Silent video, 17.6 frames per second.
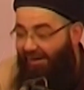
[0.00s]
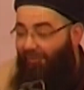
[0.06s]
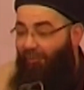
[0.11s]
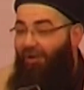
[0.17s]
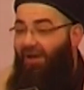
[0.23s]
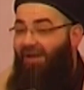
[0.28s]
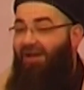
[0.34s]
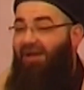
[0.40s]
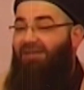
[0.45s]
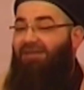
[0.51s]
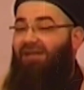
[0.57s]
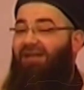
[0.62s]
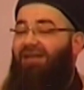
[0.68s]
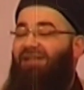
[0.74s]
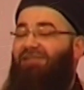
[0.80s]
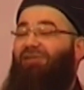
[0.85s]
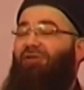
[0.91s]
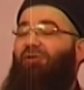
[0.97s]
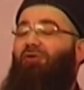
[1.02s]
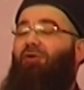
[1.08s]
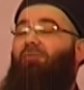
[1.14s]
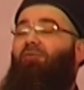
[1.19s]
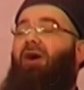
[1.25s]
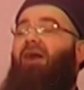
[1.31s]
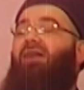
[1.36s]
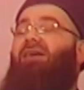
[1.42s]
O erayte lezi diyor
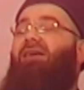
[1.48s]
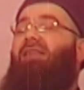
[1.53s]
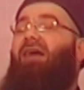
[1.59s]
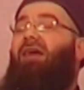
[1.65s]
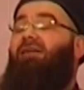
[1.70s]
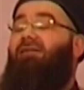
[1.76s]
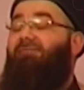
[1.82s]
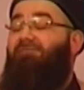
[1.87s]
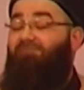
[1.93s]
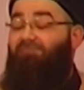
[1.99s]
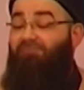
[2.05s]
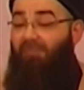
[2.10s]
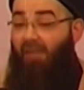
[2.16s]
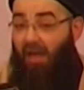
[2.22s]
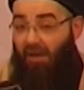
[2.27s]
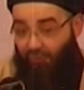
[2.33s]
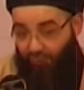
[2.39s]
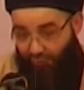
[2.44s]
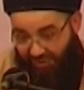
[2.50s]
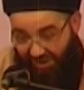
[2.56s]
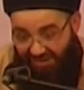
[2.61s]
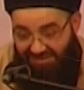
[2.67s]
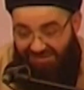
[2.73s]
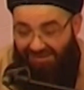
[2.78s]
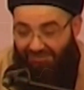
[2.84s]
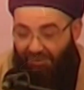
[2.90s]
bu arkadan.
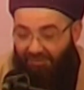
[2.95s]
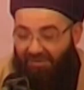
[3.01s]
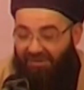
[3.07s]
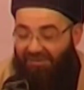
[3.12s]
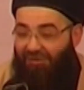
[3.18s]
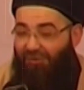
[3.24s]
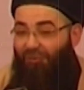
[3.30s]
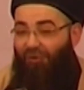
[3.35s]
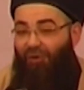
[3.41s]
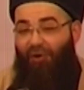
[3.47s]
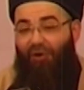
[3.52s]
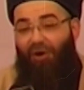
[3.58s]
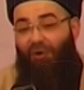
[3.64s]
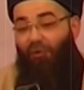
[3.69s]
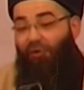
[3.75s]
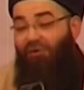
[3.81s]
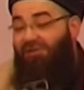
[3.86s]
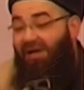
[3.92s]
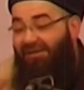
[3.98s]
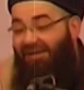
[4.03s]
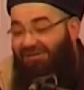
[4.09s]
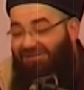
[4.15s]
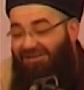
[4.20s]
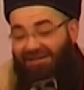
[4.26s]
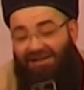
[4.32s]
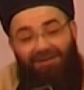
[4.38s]
yükezi mi bittin diyor. Hocan
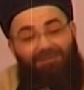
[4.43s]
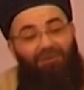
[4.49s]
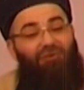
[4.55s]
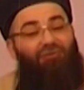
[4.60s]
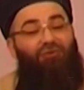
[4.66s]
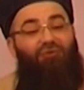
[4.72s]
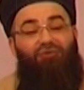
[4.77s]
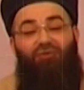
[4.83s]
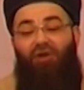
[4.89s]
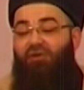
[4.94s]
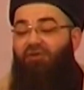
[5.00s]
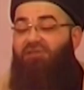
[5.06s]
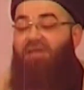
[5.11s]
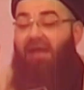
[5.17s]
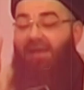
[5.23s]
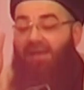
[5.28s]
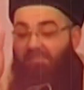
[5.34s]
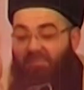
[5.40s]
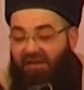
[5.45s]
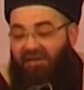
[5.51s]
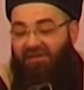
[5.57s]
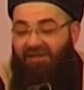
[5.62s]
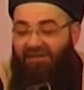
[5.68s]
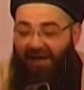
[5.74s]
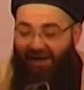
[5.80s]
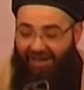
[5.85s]
da sinire bozuldun dedi. Senin
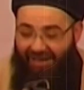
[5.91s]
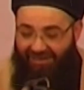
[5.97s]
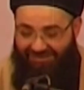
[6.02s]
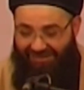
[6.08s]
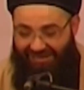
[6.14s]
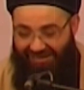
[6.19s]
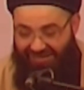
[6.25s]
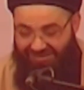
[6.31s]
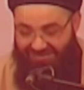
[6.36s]
bildiğin erayte